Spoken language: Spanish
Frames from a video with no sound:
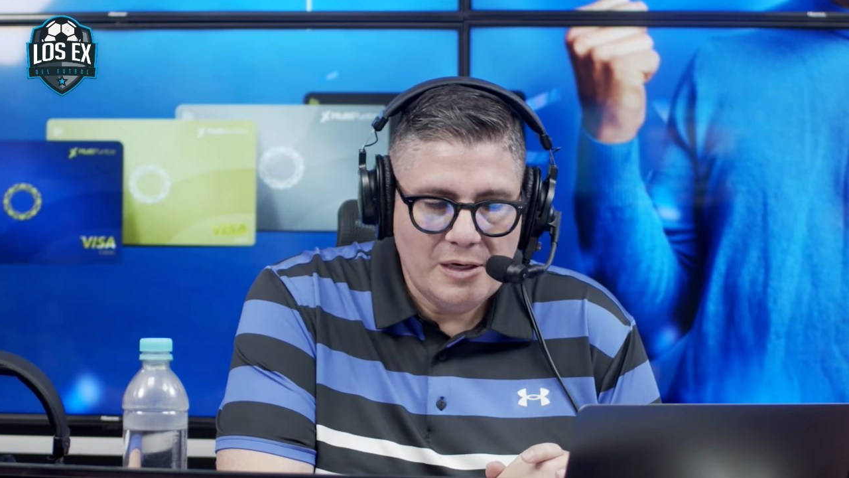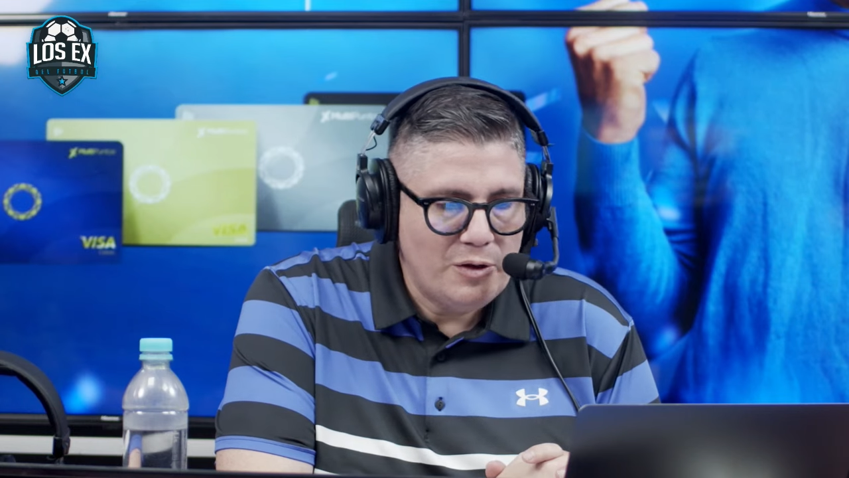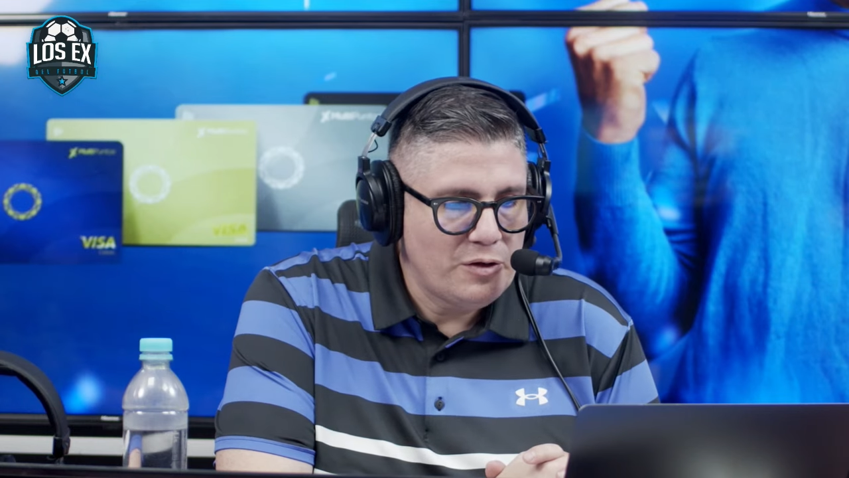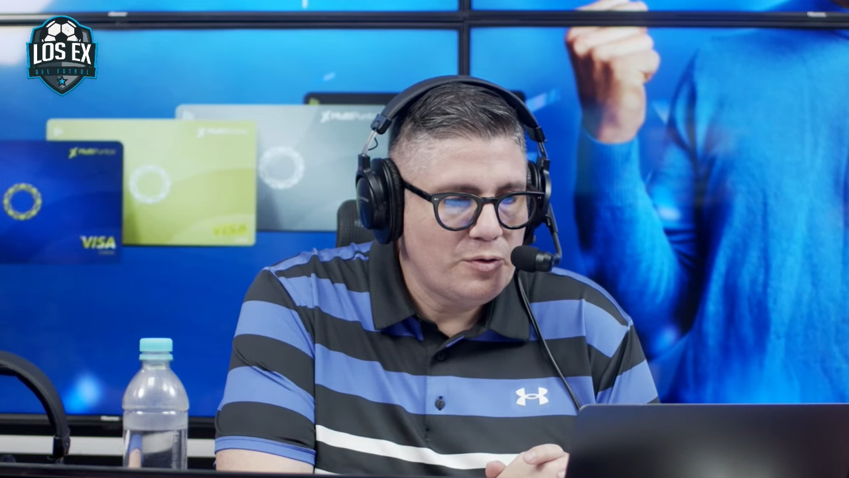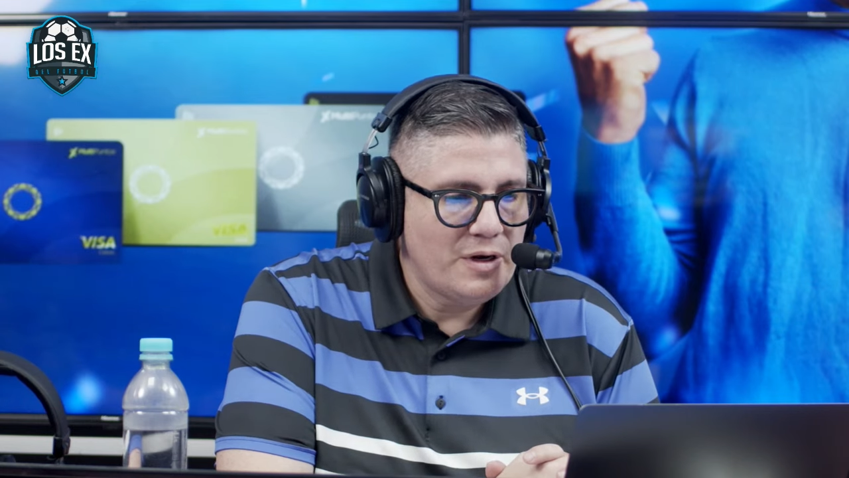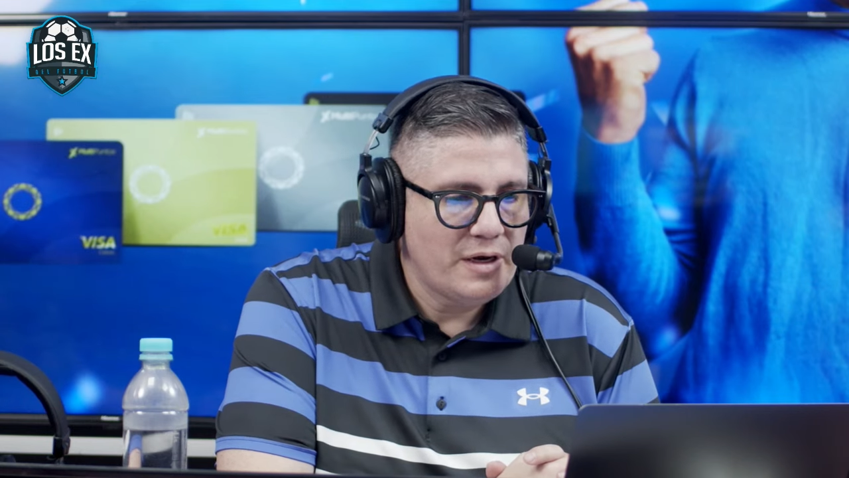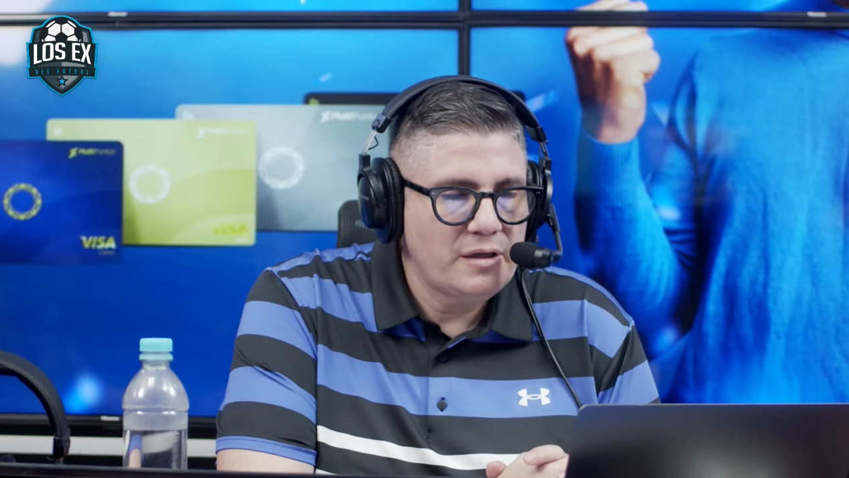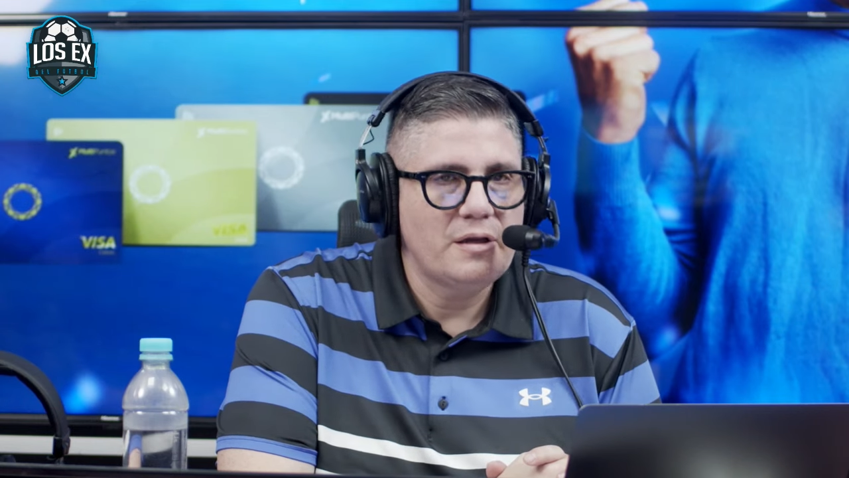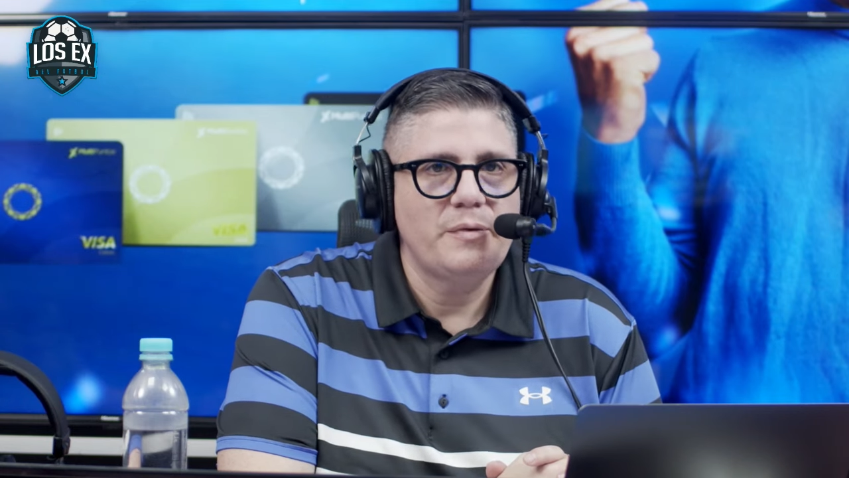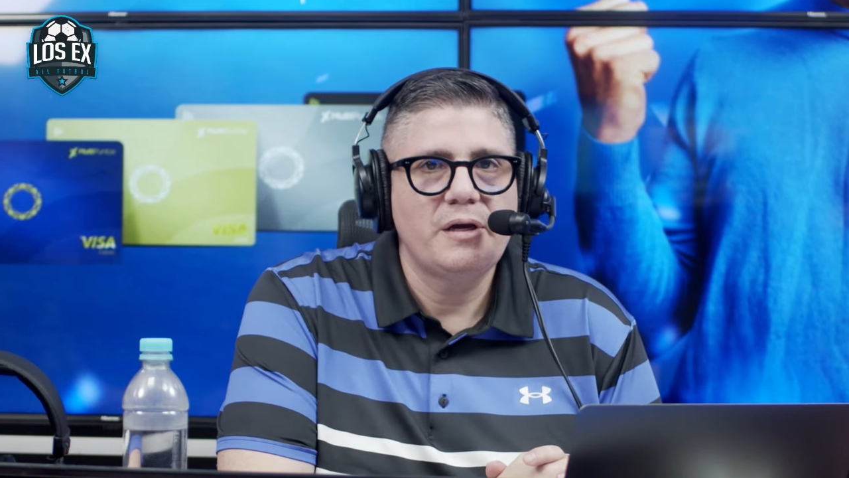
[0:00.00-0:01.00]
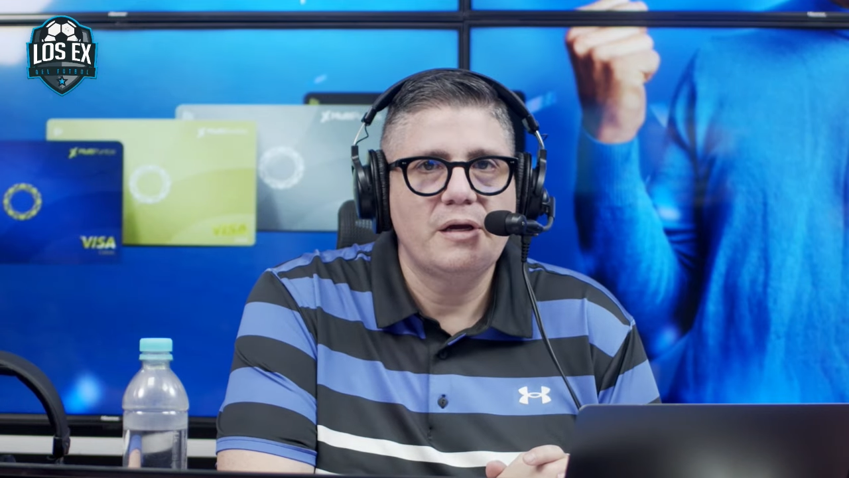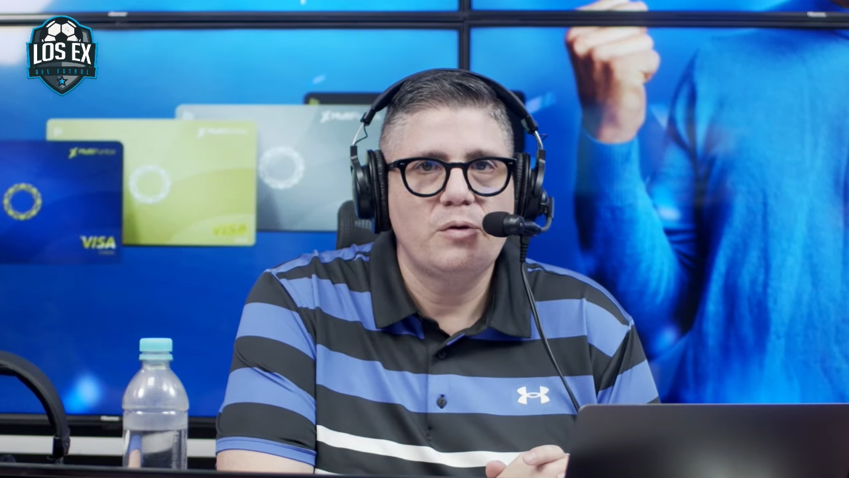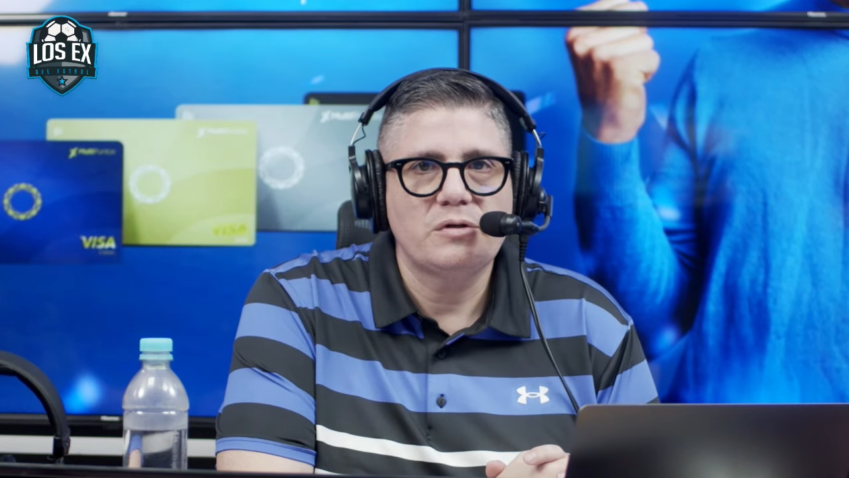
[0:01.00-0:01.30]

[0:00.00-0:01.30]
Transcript: saludando a toda la gente también que